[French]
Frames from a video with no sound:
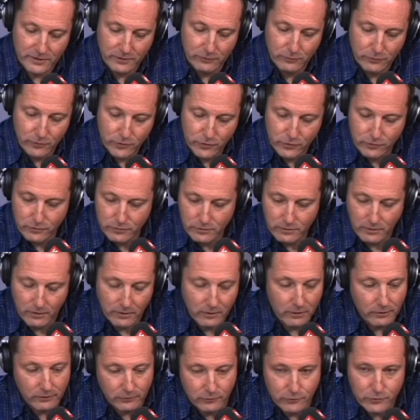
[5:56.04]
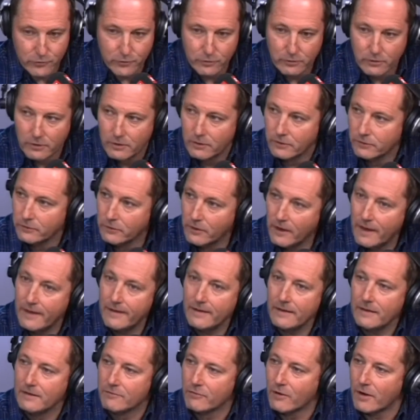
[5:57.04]
du jour, du jour de
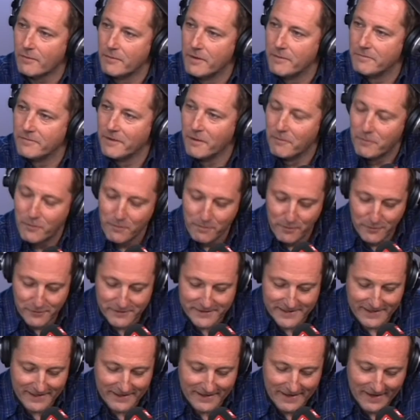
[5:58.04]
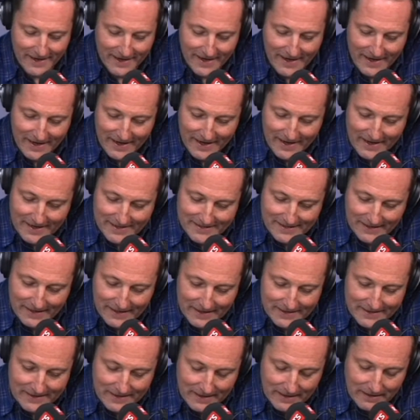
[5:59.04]
l'année, voire même d'un peu plus, c'est
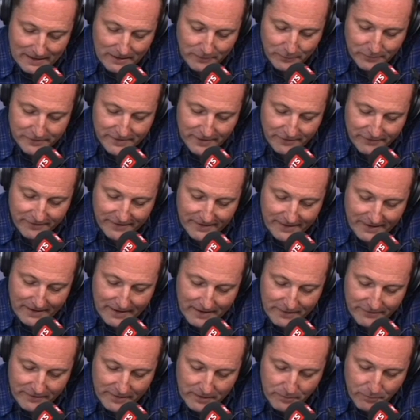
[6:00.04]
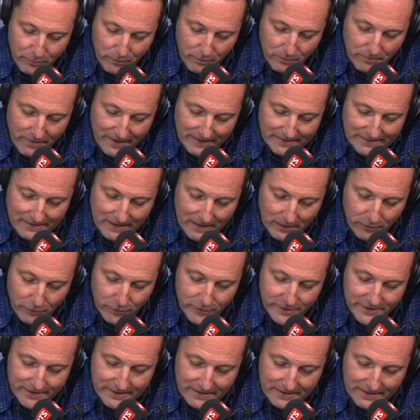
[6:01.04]
Raza. Hein, le Conseil fédéral, Philippe Lombardi, a
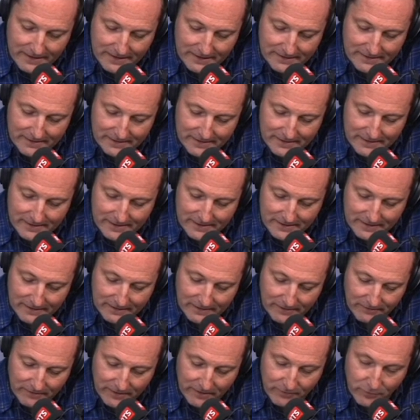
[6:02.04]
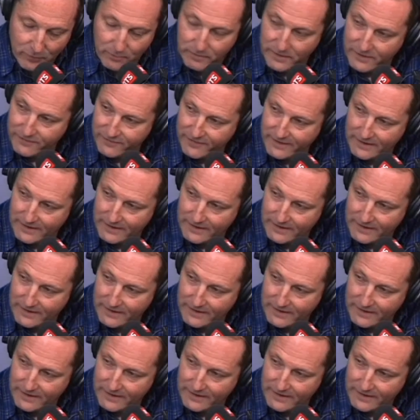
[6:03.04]
rejeté hier cette initiative qui veut biffer